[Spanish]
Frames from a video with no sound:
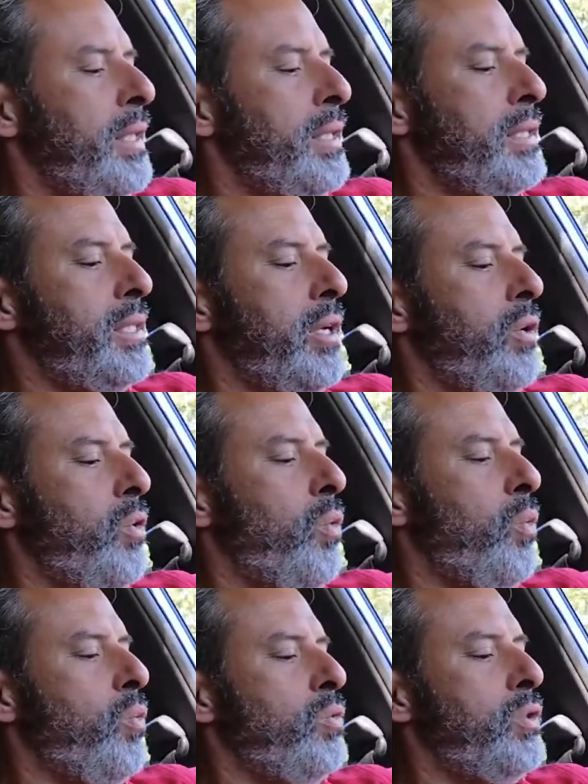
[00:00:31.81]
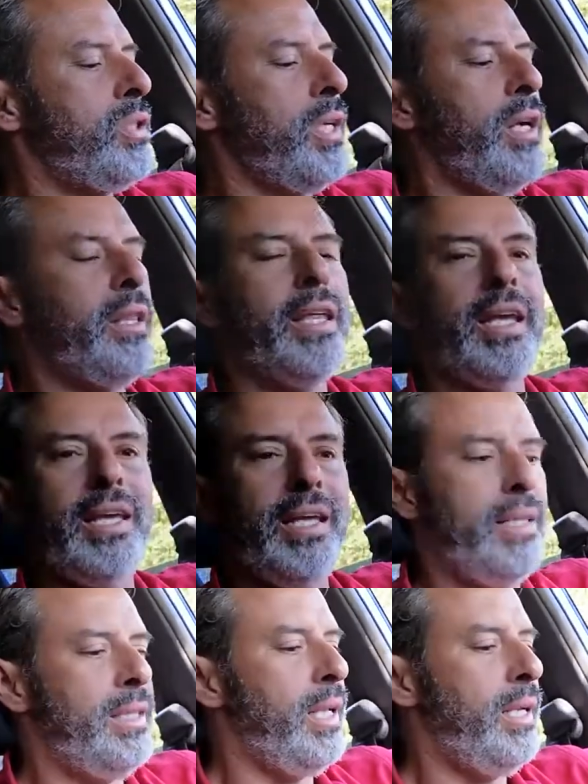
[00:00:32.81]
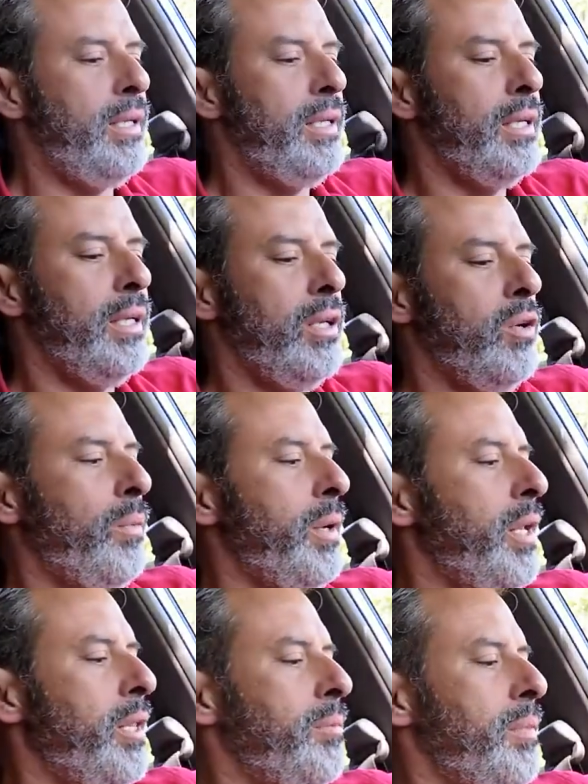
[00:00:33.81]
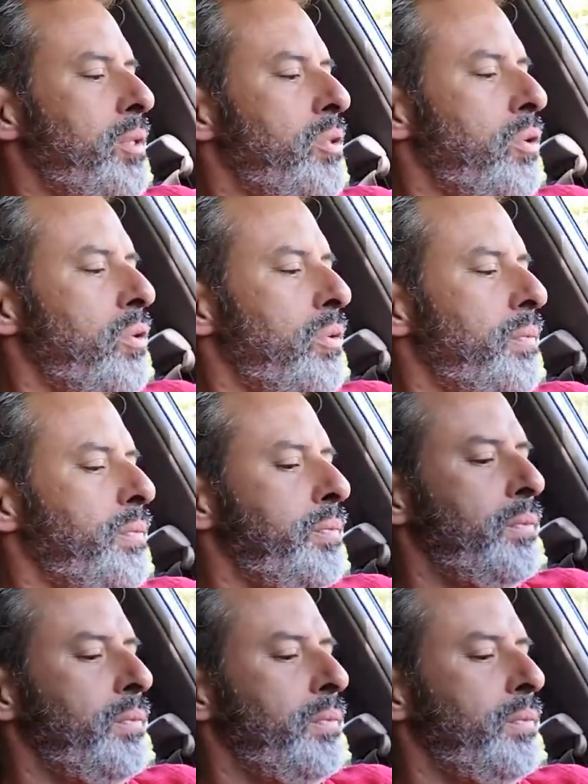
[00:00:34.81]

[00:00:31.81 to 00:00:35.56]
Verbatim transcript: de ser un ser de quinta y novena dimensión.